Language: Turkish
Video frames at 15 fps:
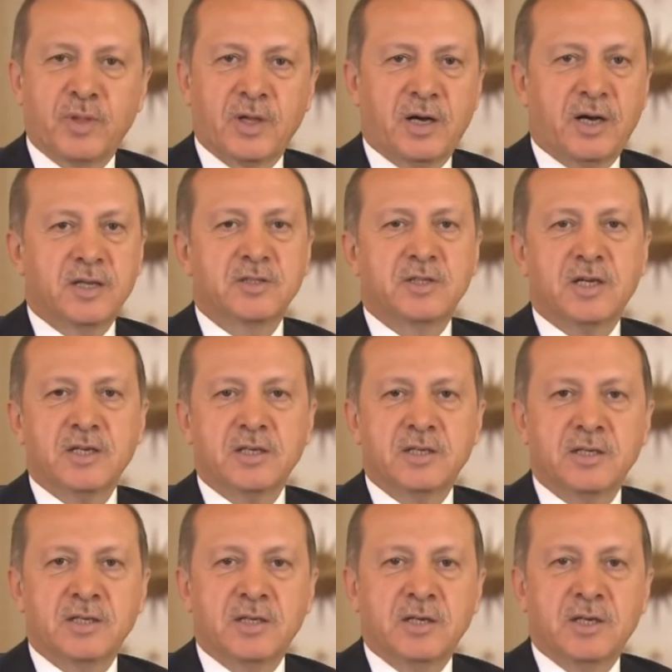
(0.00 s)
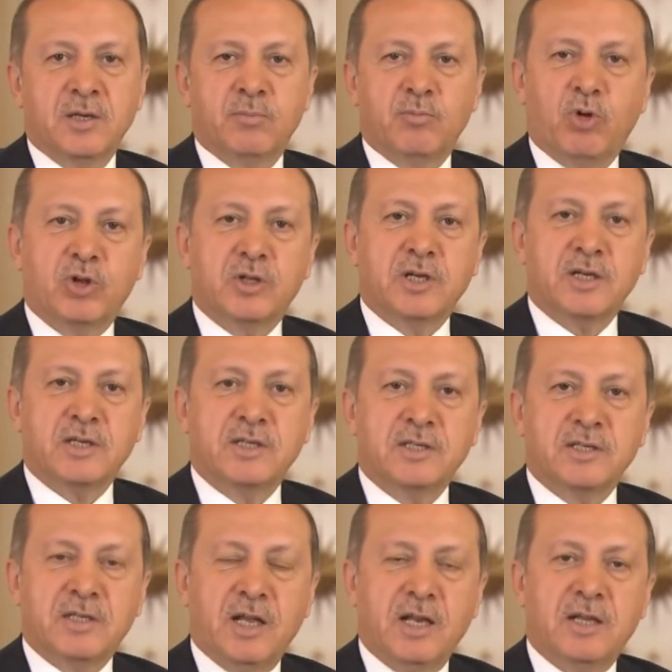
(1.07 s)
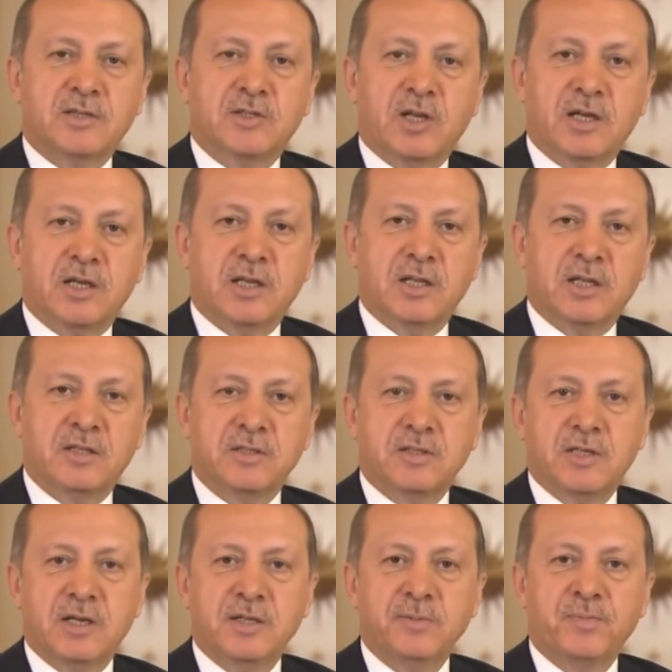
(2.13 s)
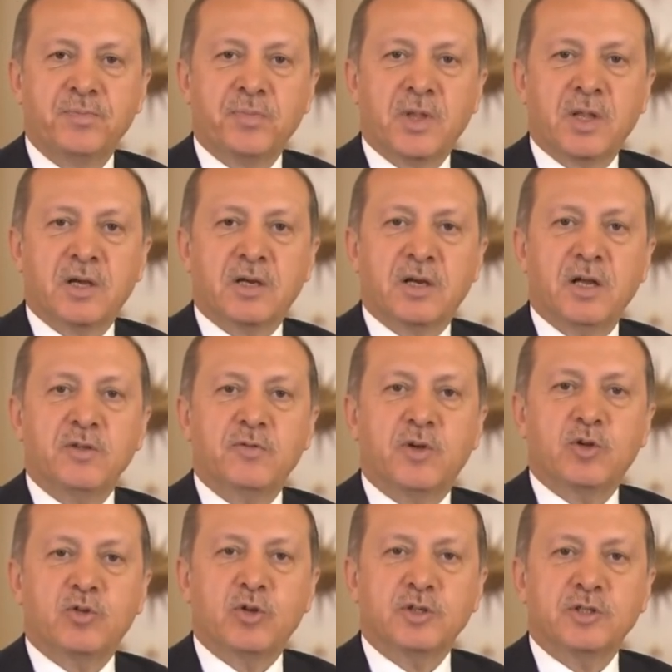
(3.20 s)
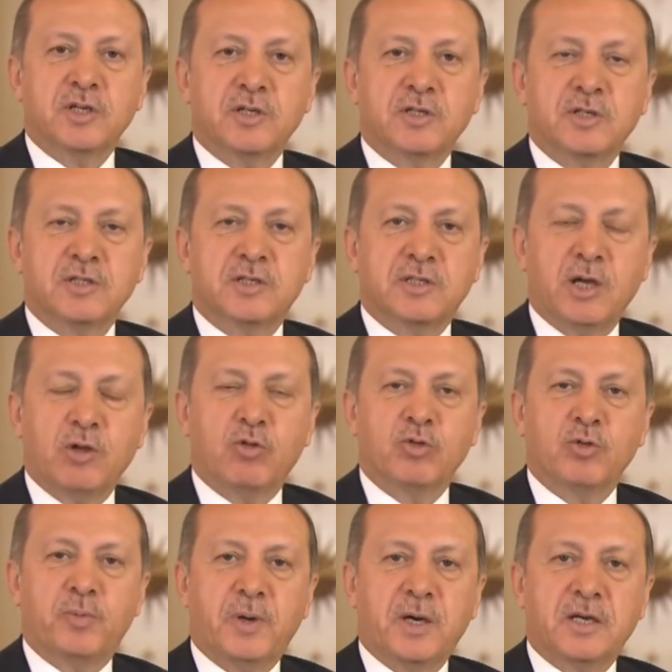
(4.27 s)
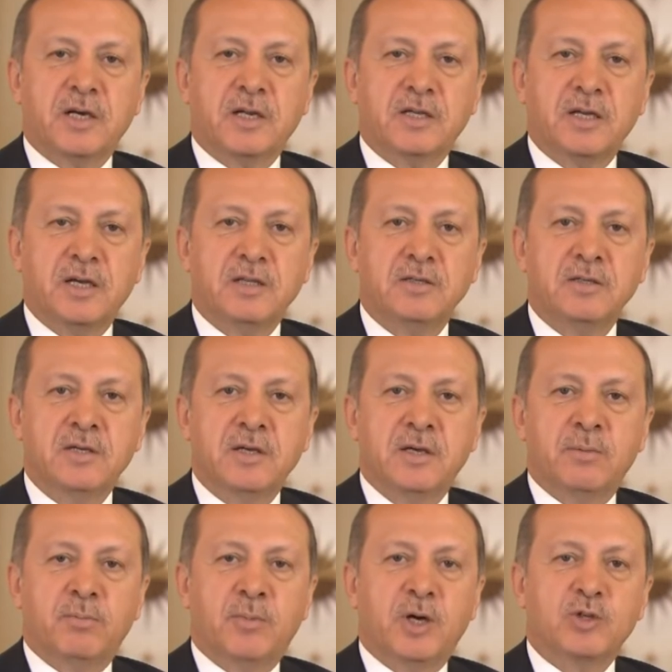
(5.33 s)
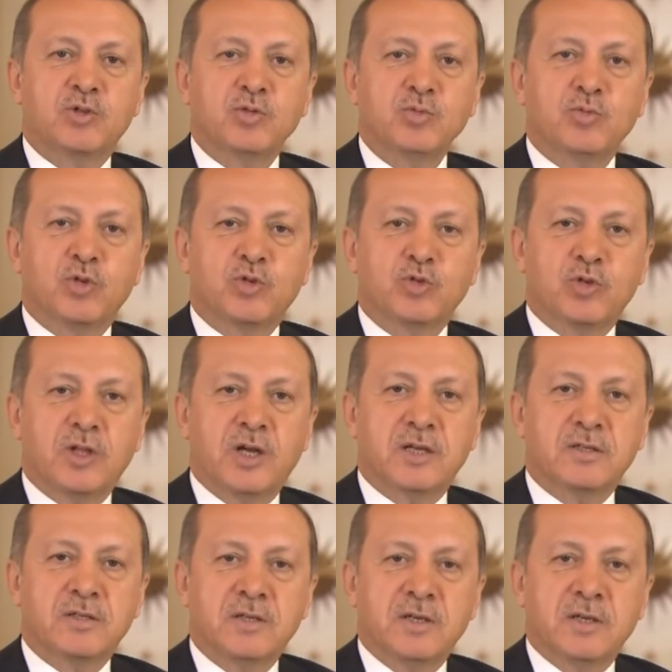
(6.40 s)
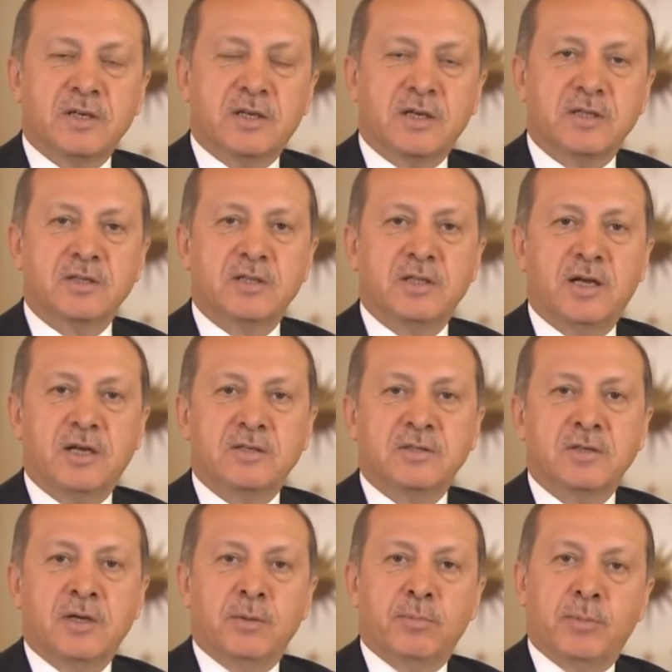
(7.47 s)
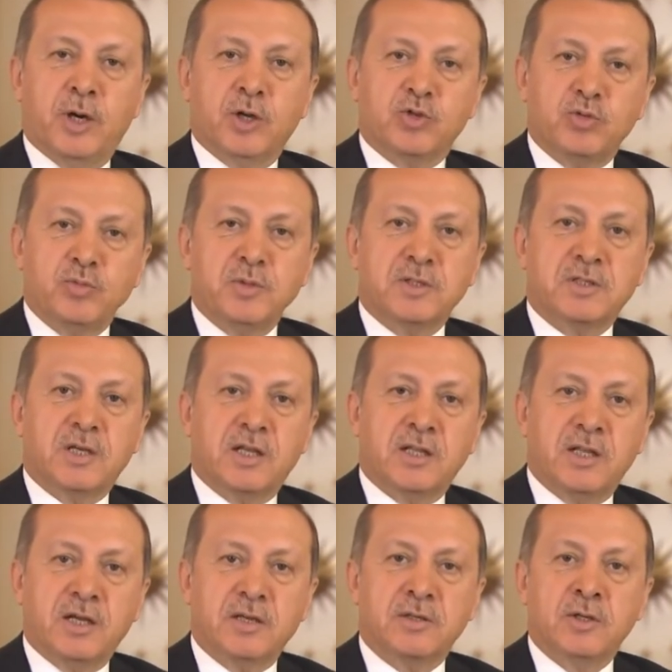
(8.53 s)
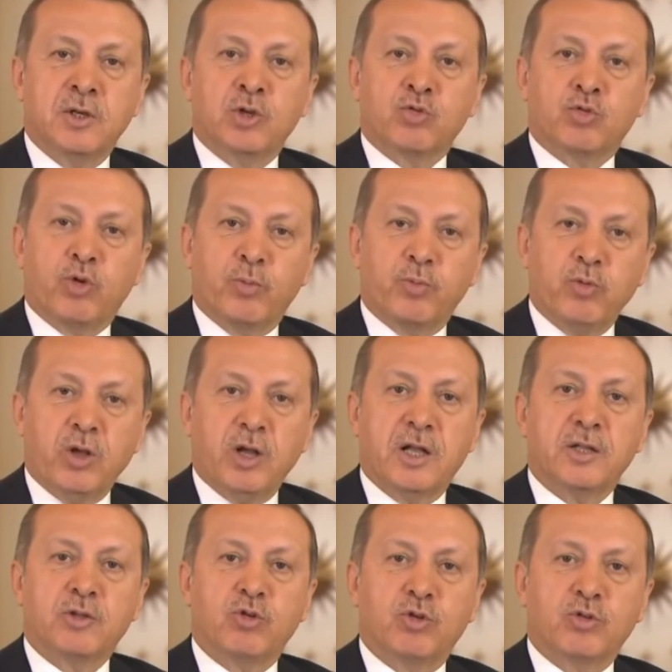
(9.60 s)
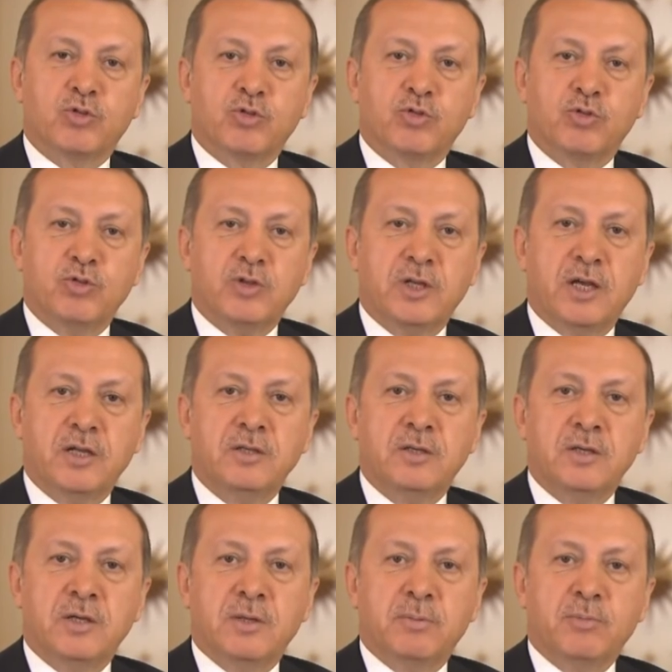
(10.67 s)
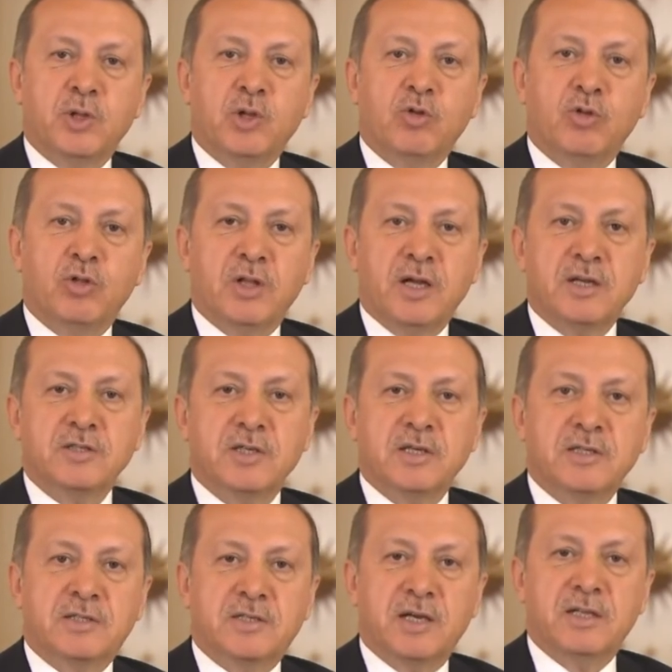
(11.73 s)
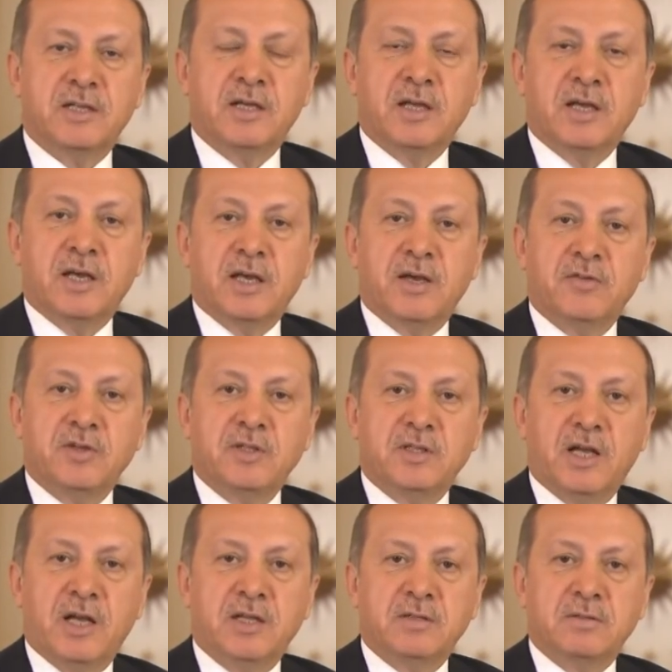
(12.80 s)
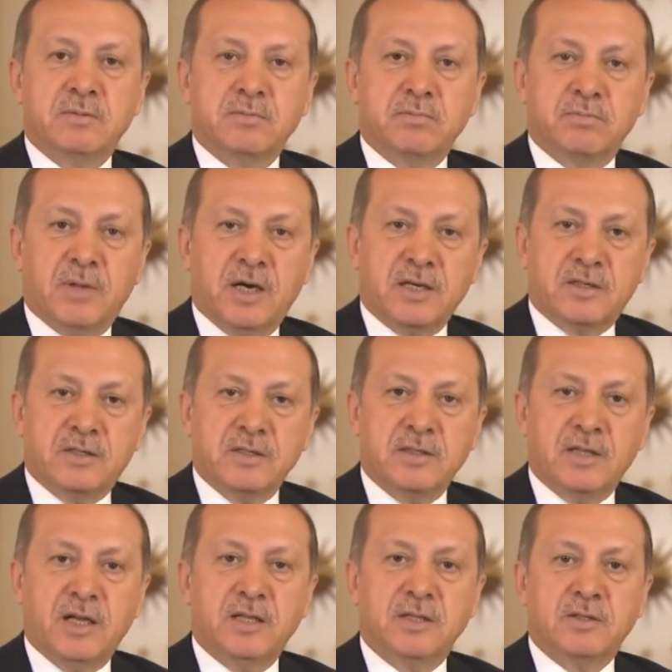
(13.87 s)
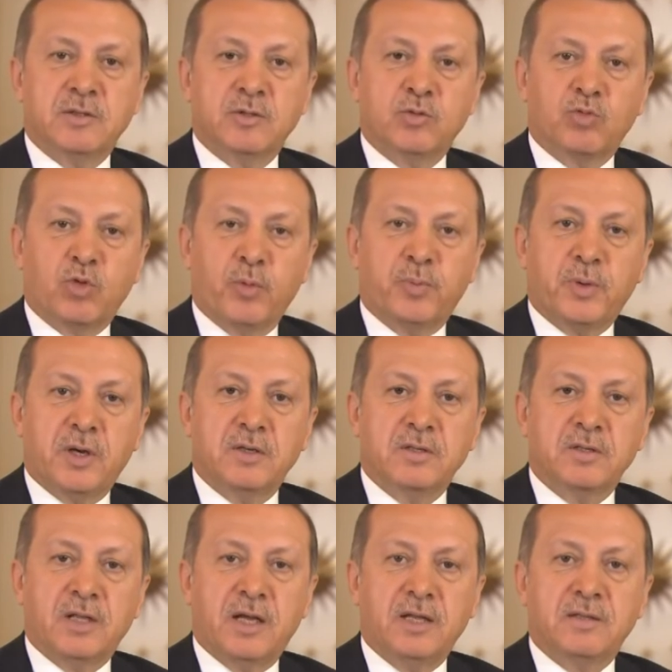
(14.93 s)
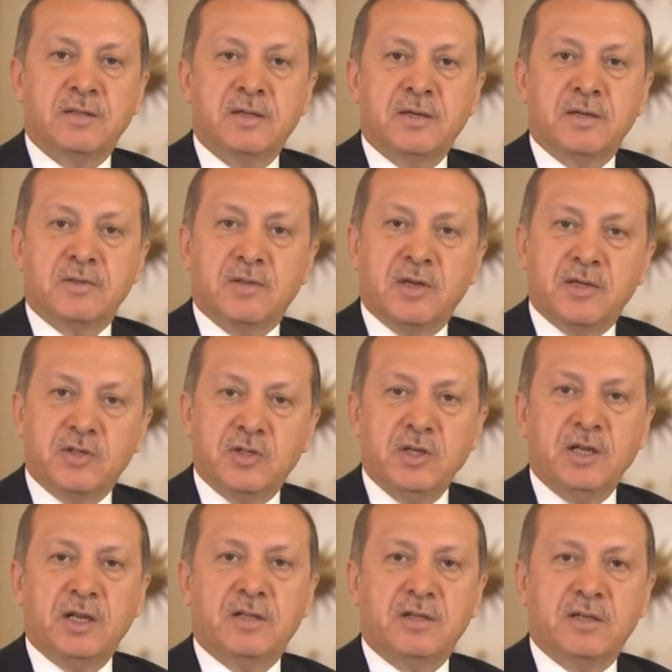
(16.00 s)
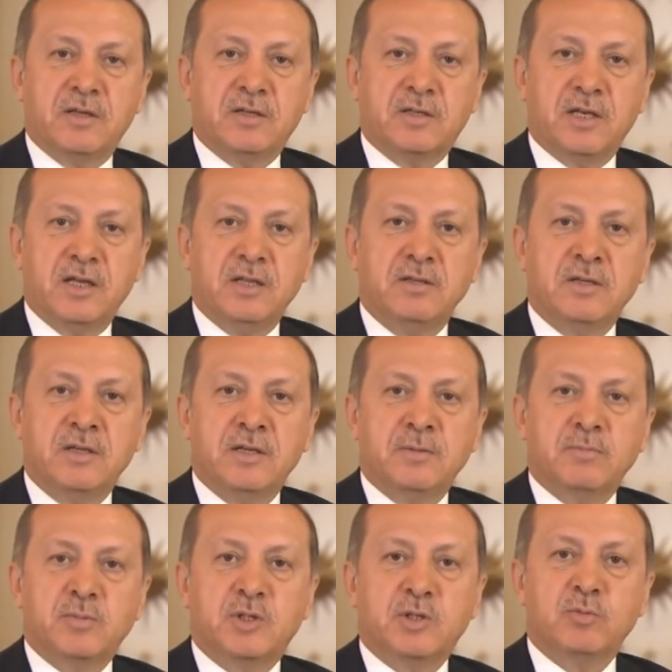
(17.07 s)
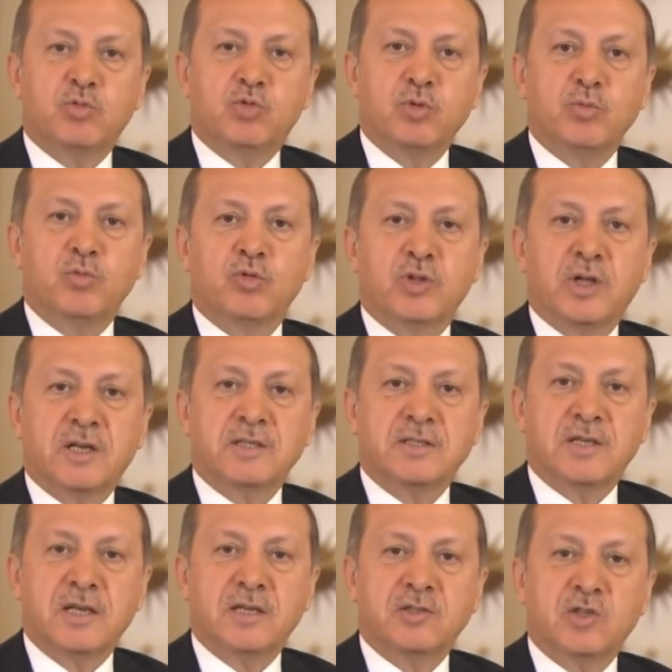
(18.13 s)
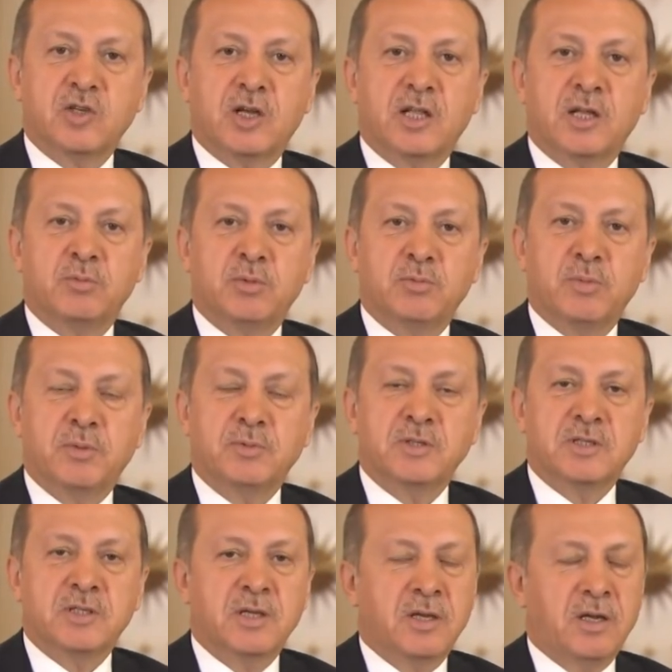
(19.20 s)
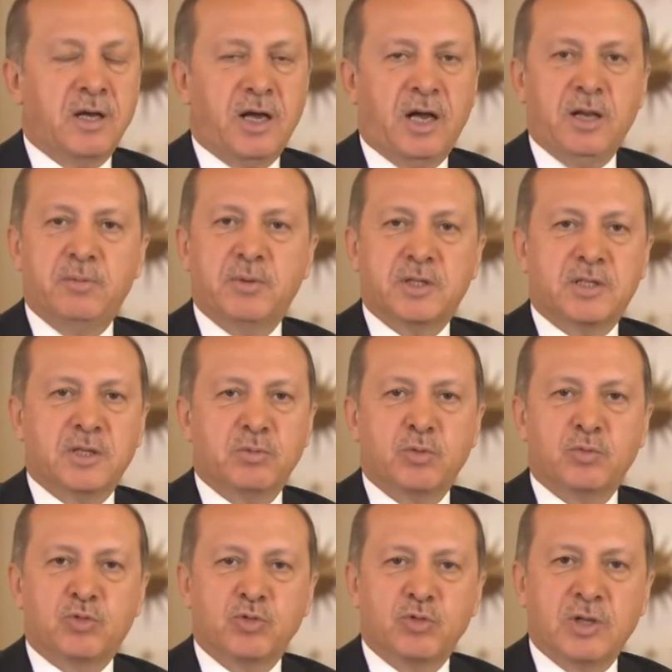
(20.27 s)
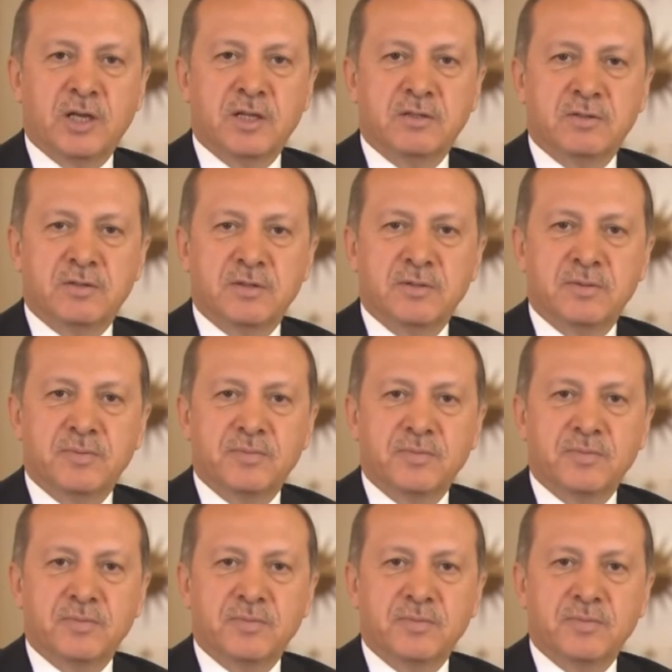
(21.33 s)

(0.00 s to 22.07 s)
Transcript: Ancak bölge krizlerle çalkalanırken, kan ve gözyaşı sel olup akarken masum çocuklar, kadınlar, masum insanlar toplu halde öldürülürken milyonlarca insan evinden, barkından, toprağından tehcir edilirken bizim tüm bunlara seyirci kalabilmemiz elbette mümkün değildir.